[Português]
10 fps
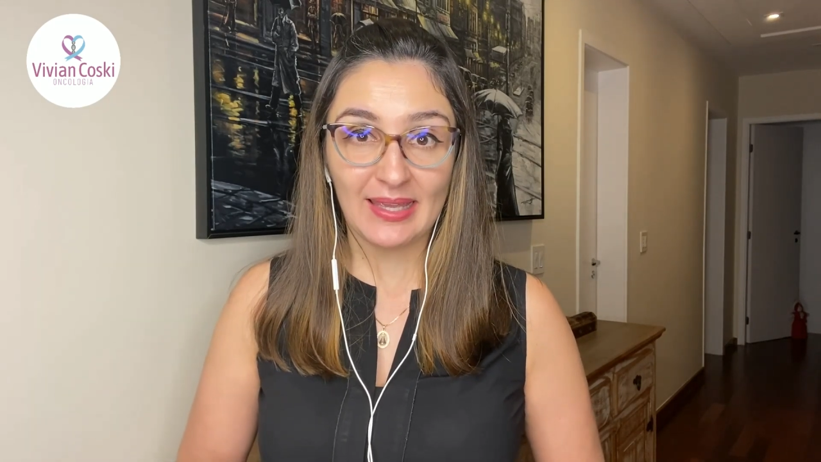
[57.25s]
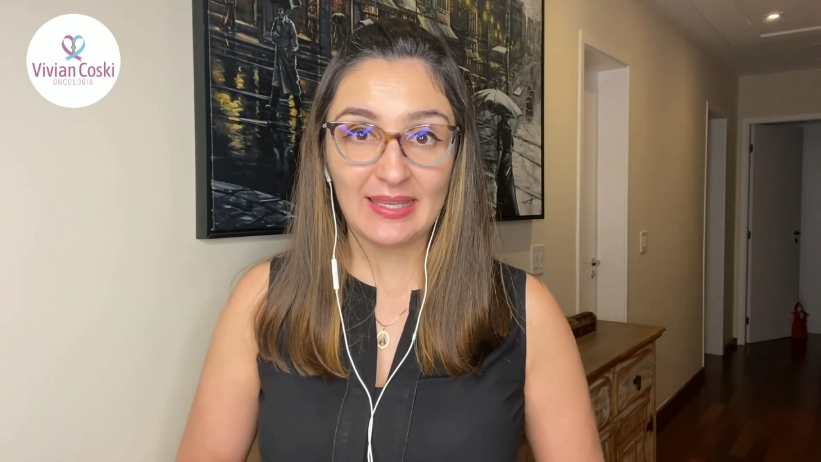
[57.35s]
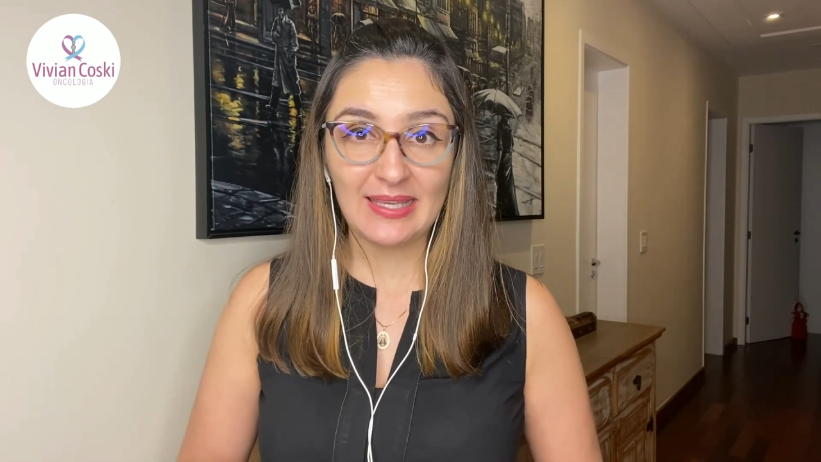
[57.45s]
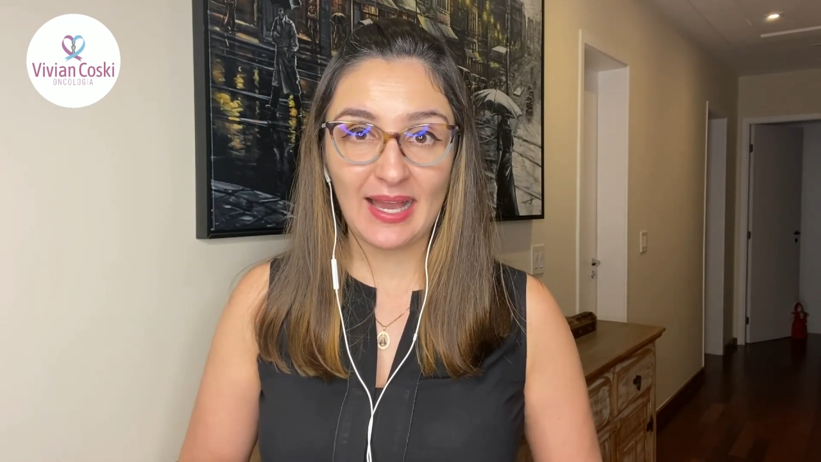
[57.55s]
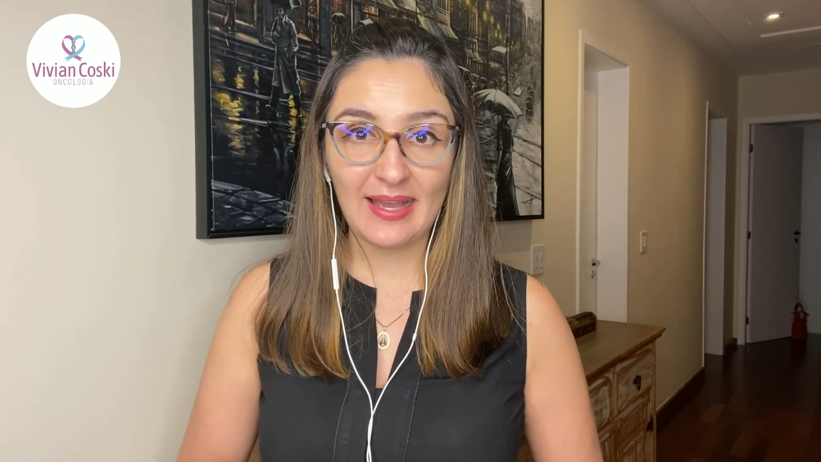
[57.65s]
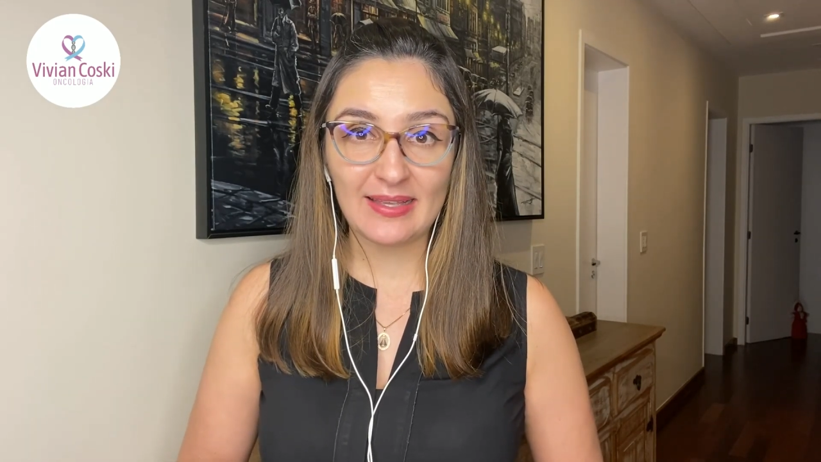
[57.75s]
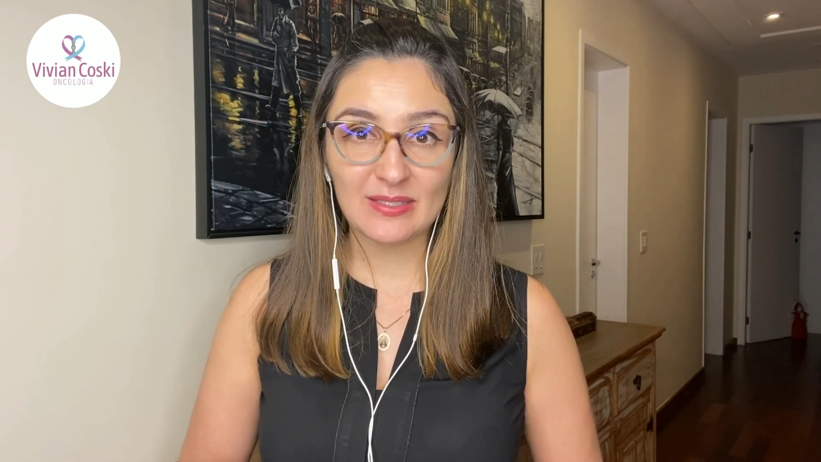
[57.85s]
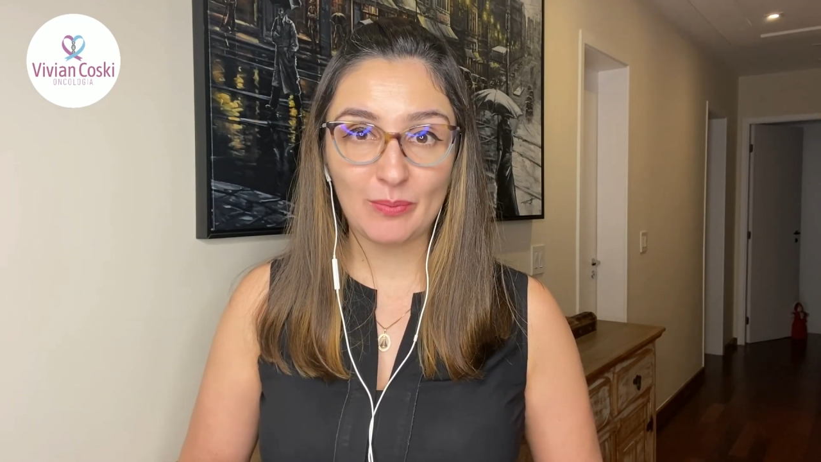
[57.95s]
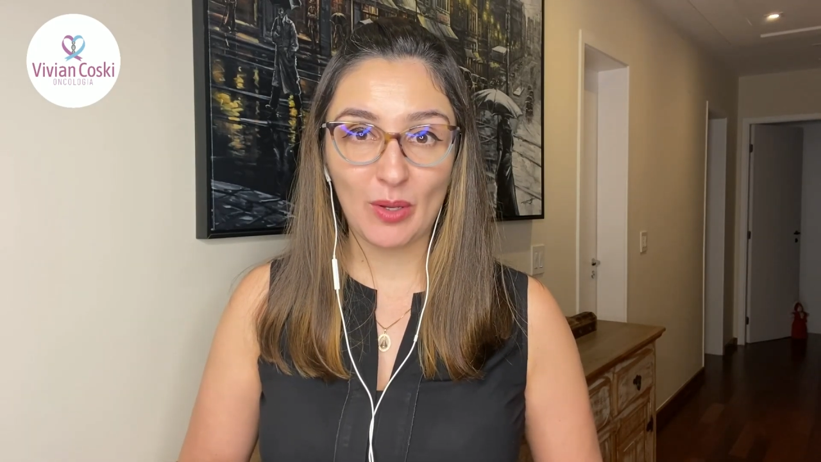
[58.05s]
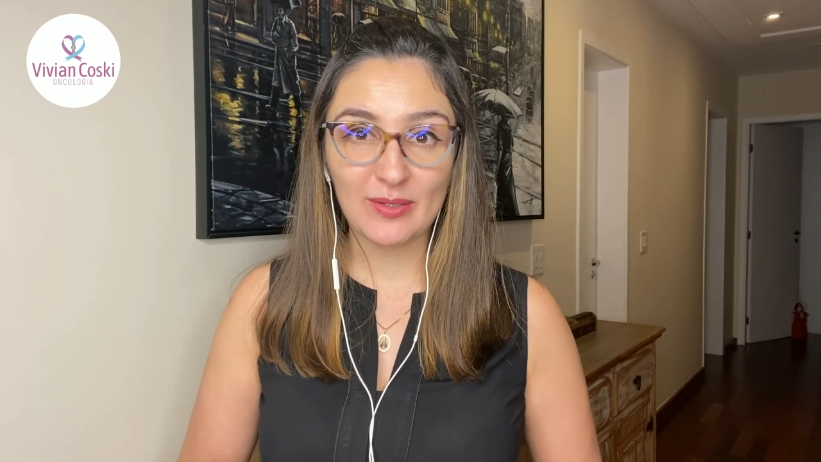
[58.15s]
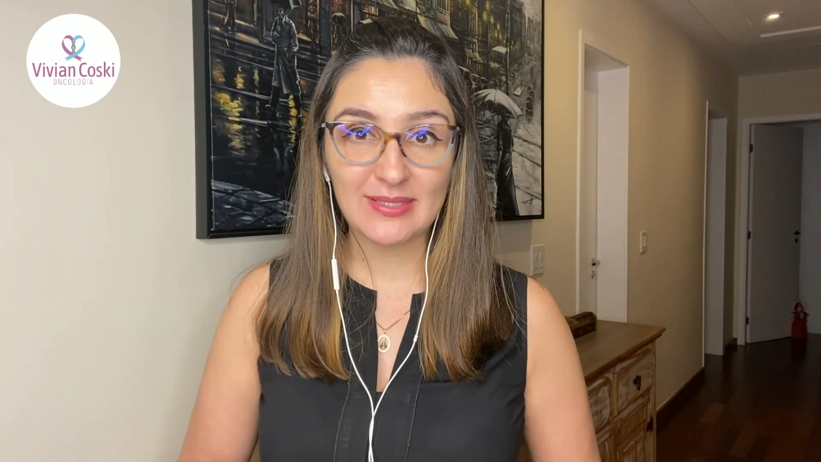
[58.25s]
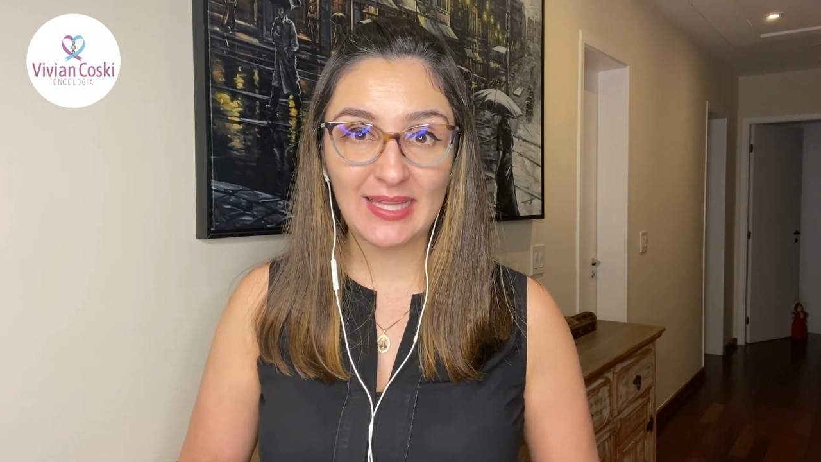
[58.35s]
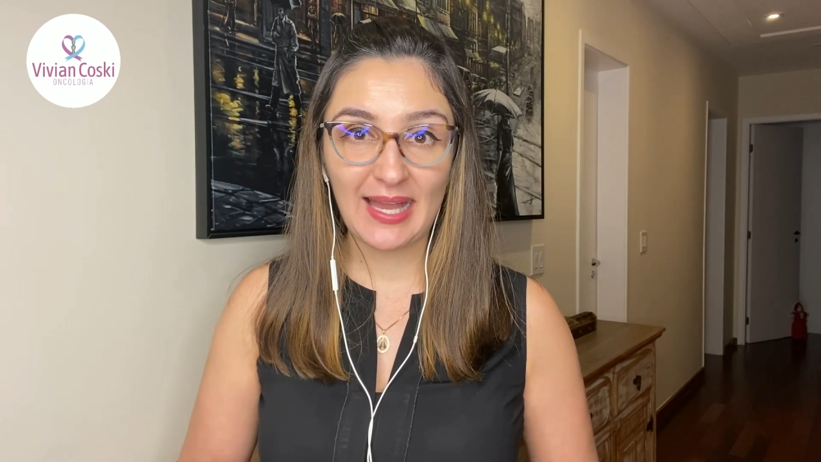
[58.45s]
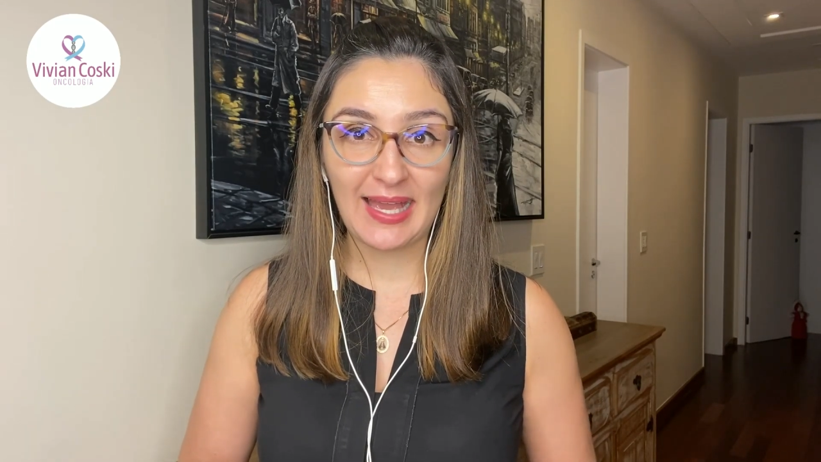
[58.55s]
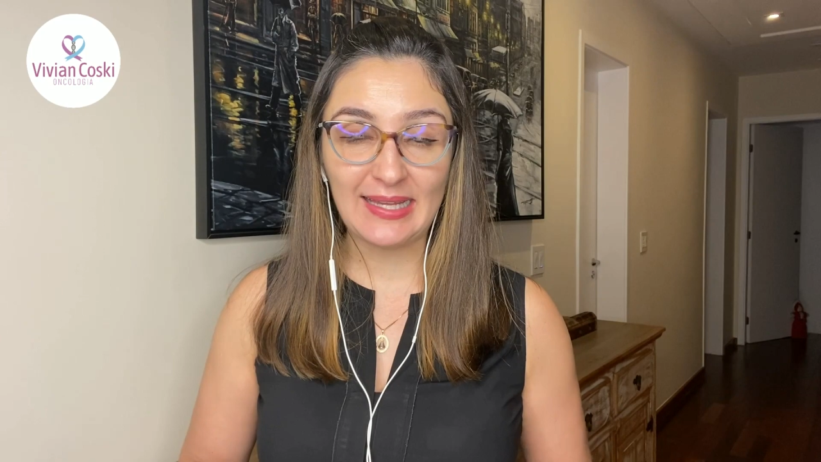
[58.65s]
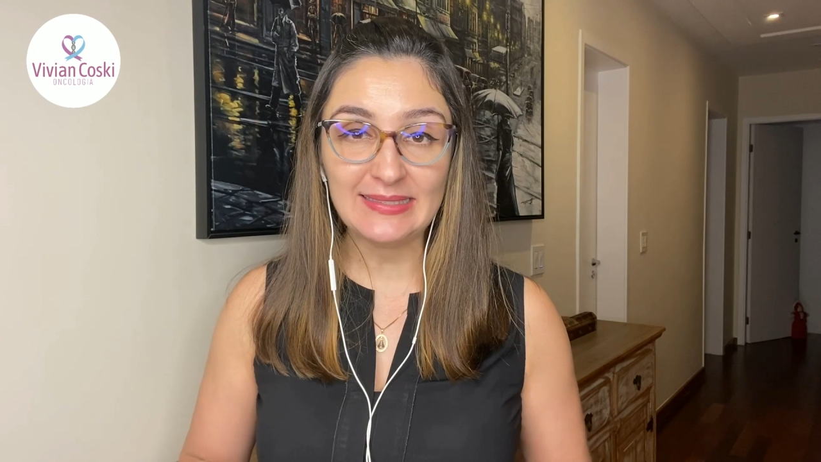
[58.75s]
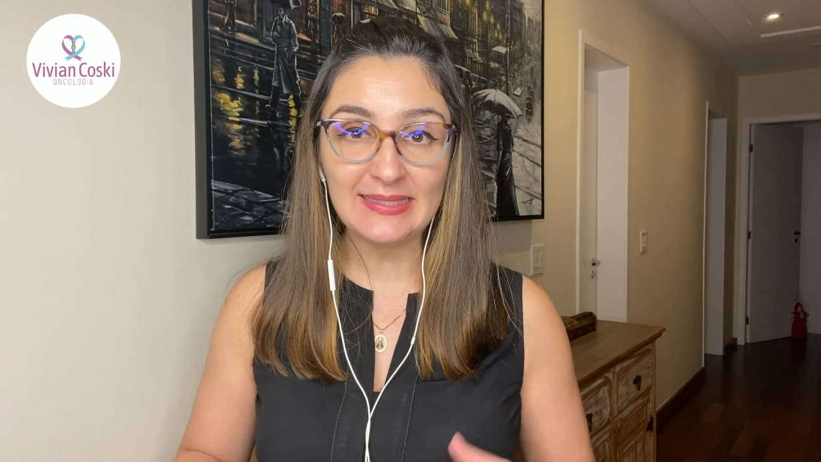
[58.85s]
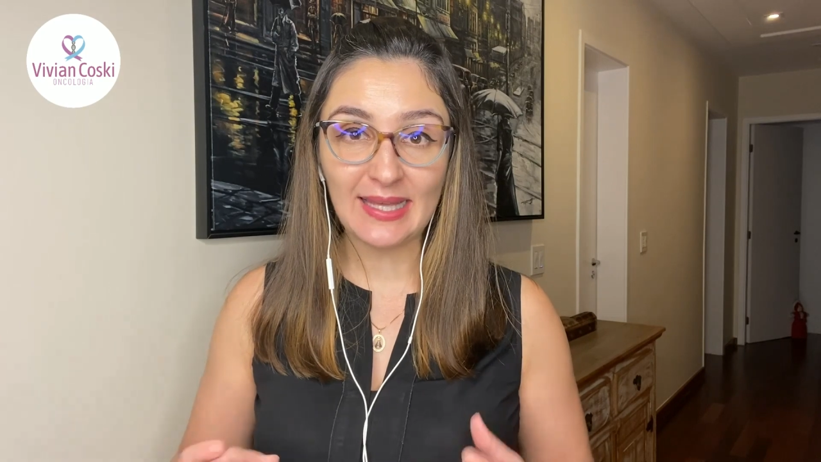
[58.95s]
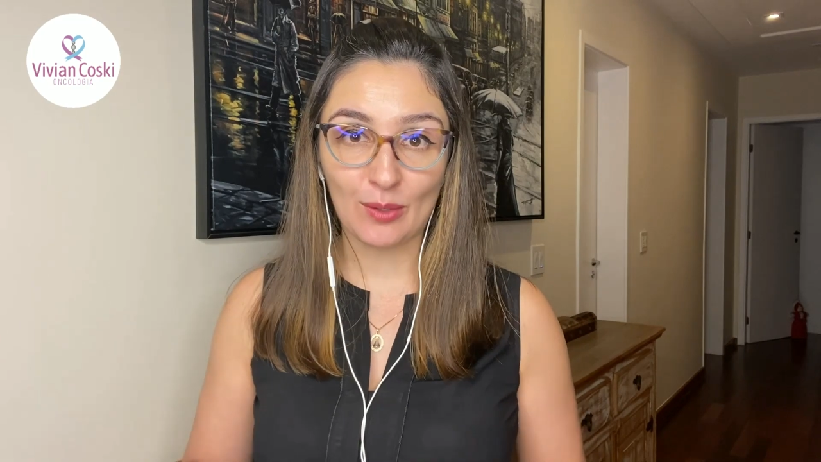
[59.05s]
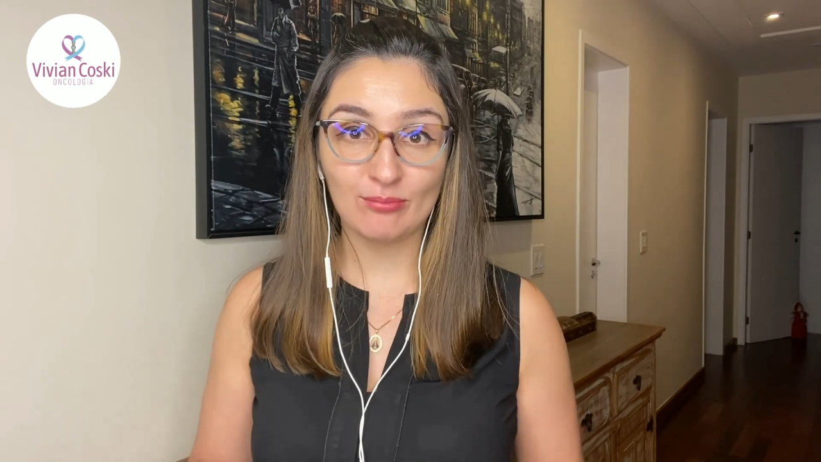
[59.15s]
E a resposta é:
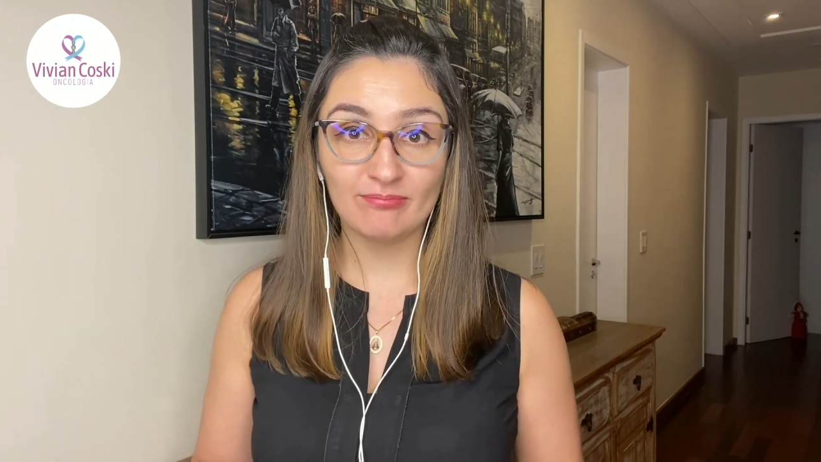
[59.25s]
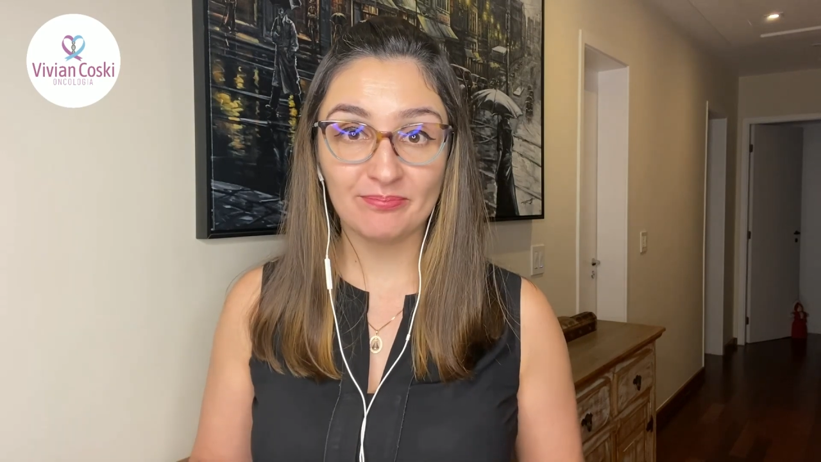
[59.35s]
não,